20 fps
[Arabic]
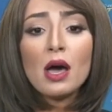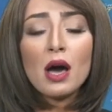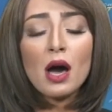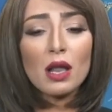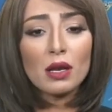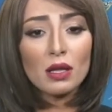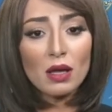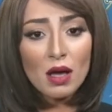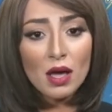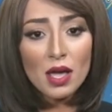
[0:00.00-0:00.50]

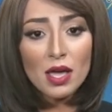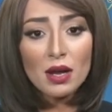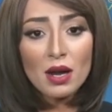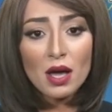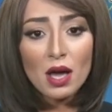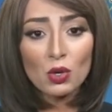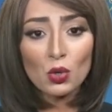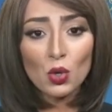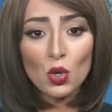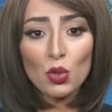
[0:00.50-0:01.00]

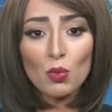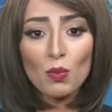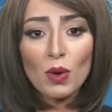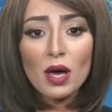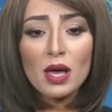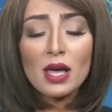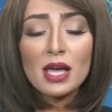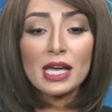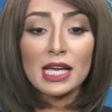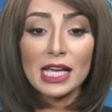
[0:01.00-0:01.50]
القاهره العظمى
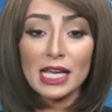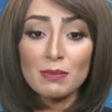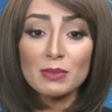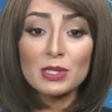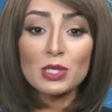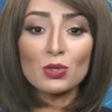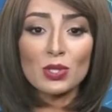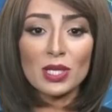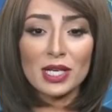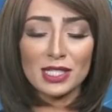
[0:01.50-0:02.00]

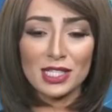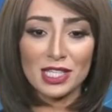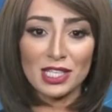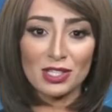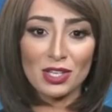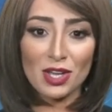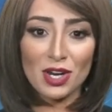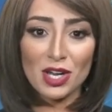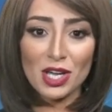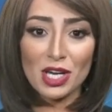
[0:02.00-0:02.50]
35
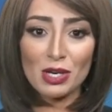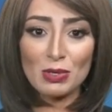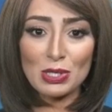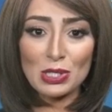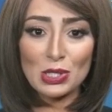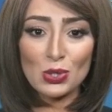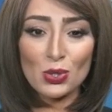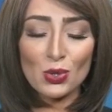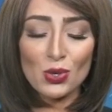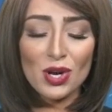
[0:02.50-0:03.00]
درجة
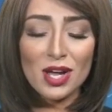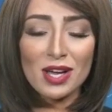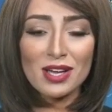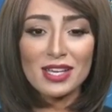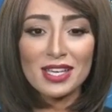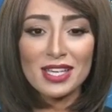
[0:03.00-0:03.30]
والصغرى